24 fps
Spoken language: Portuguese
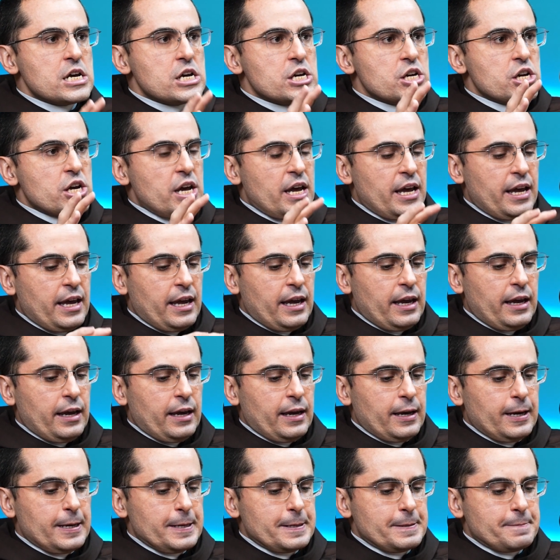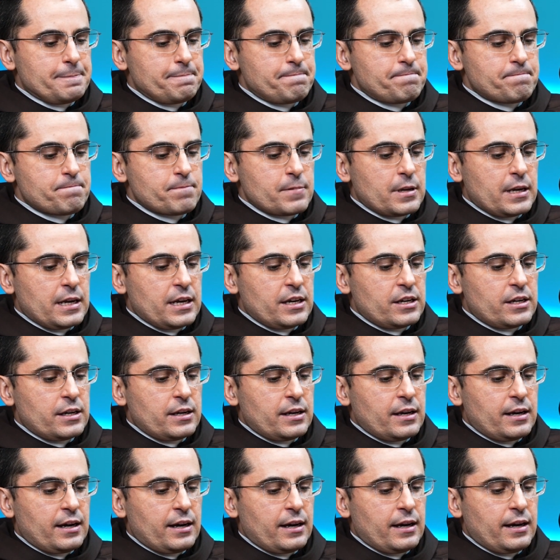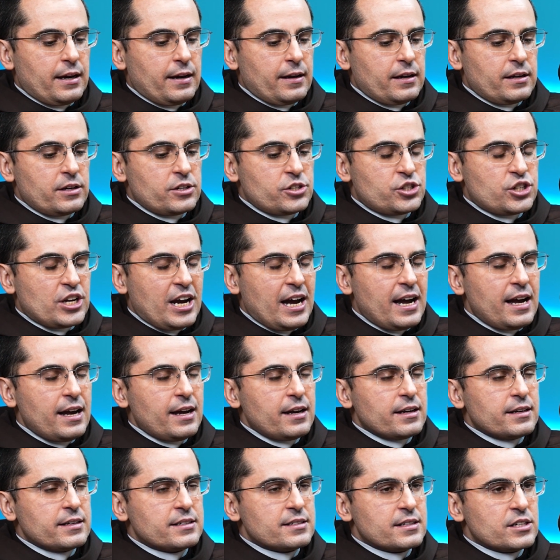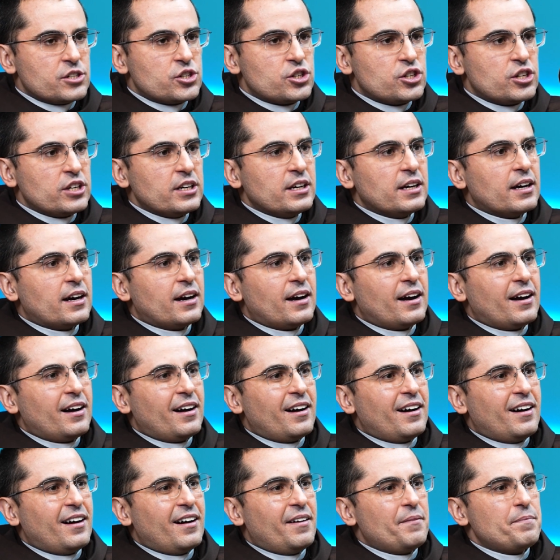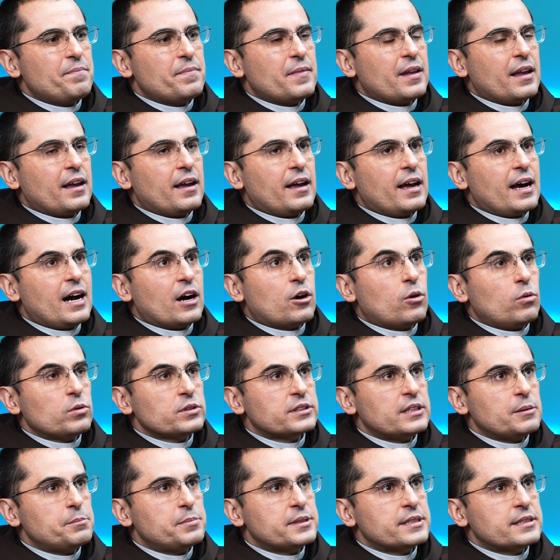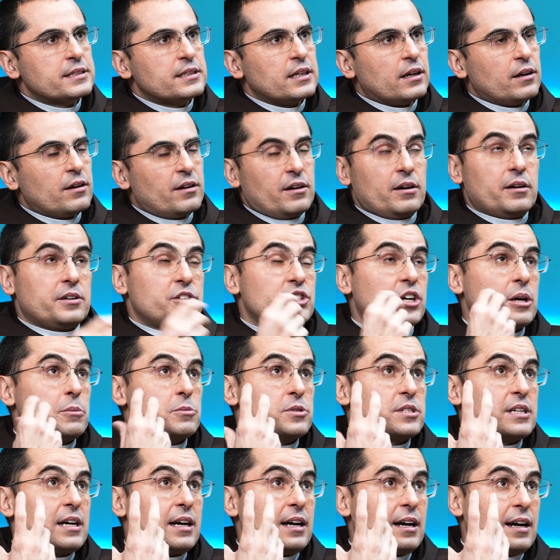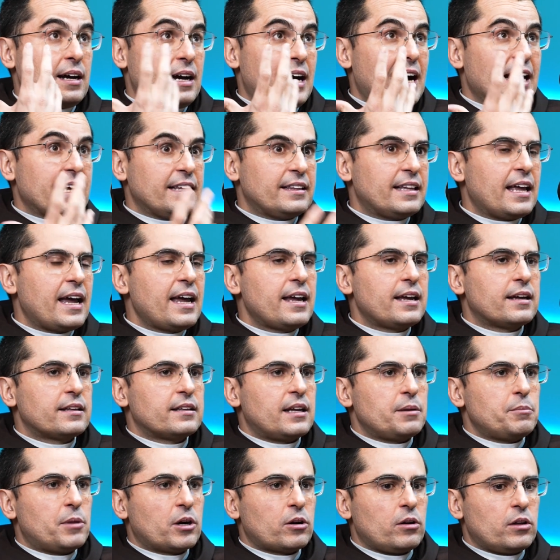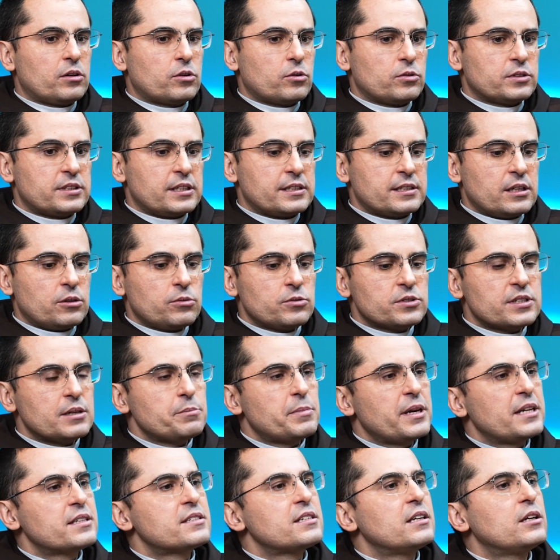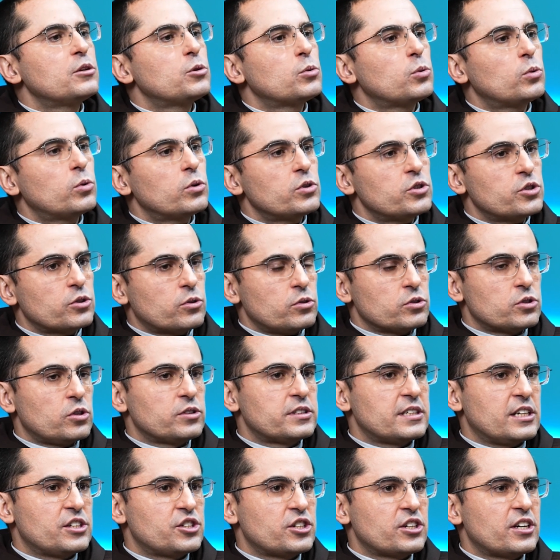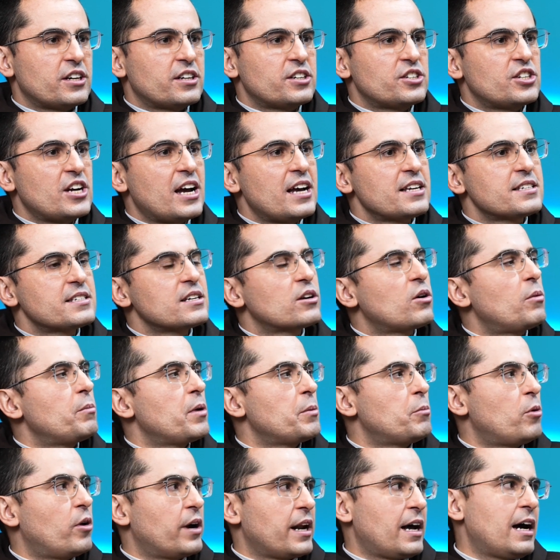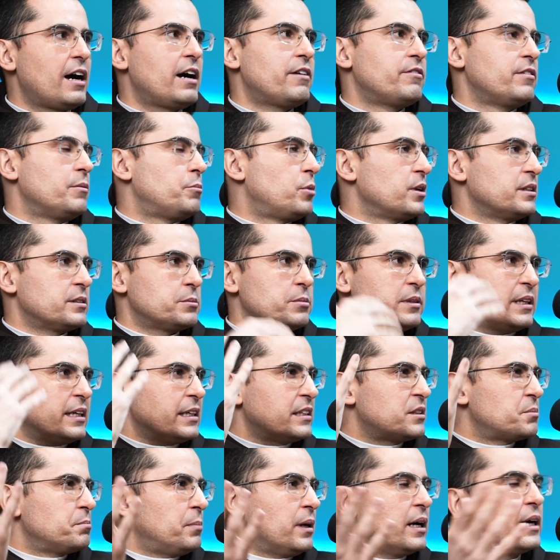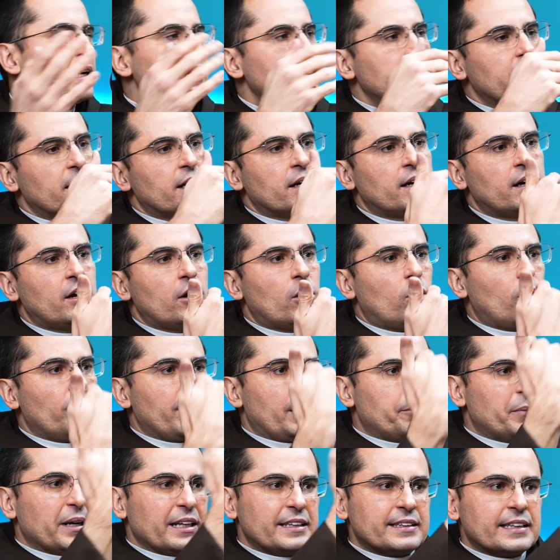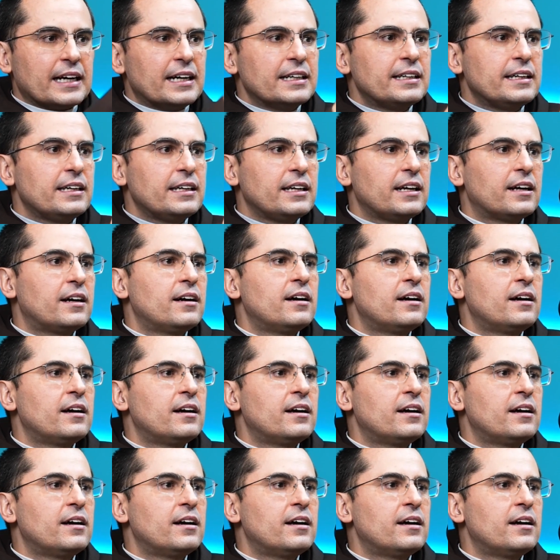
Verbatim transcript: é, já existia a concepção, digamos, a, a ideia da Imaculada Conceição nos ambientes litúrgicos, ou seja, já se comemorava, por exemplo, na Espanha ou na Britânia,